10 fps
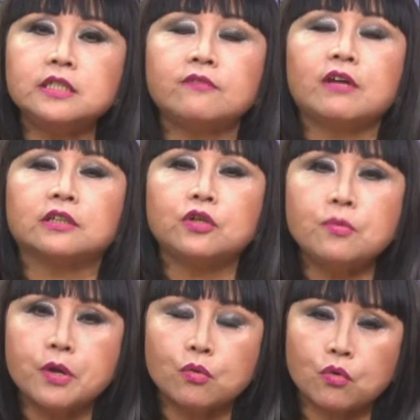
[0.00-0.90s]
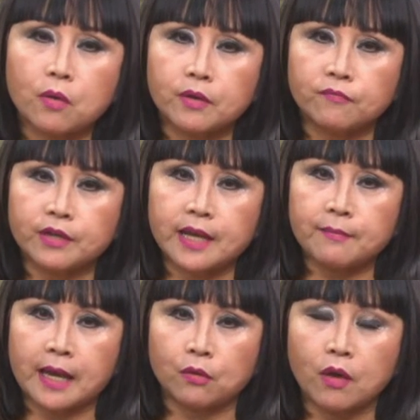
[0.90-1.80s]
nhân vật tiêu biểu của cộng đồng Việt Nam
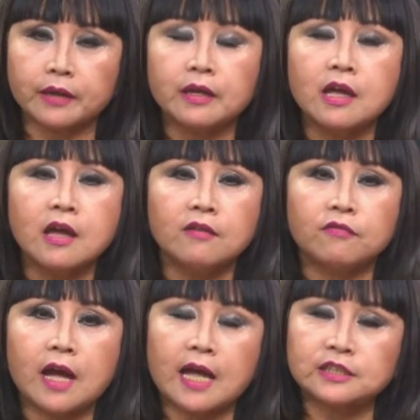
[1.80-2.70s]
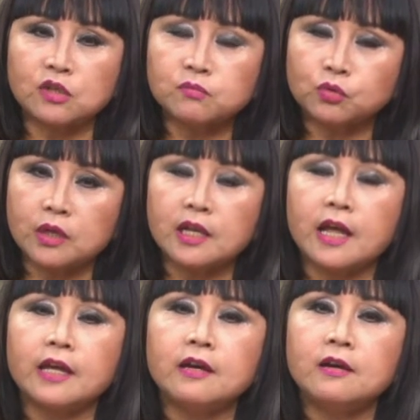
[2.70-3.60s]
hải ngoại. Và trong tuần
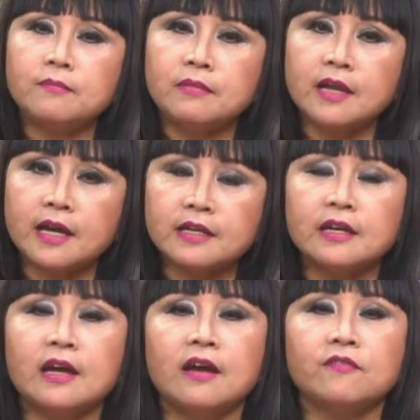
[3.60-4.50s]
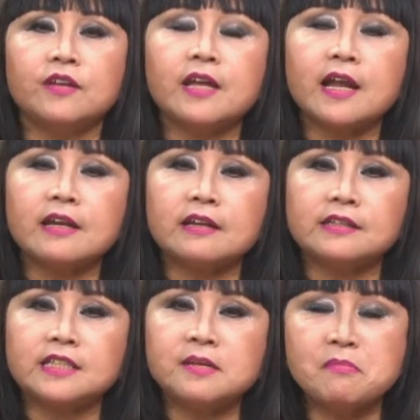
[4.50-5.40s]
lễ hôm nay, Việt Nam
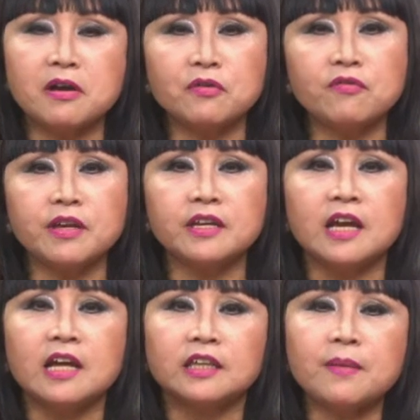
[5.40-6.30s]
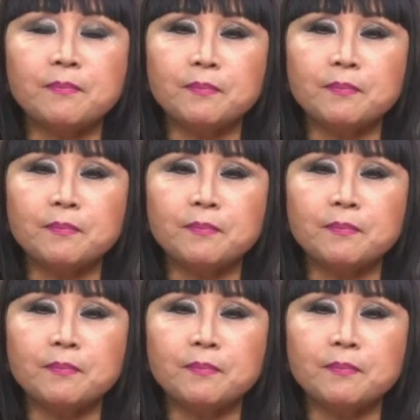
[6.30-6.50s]
xin mời quý vị tiếp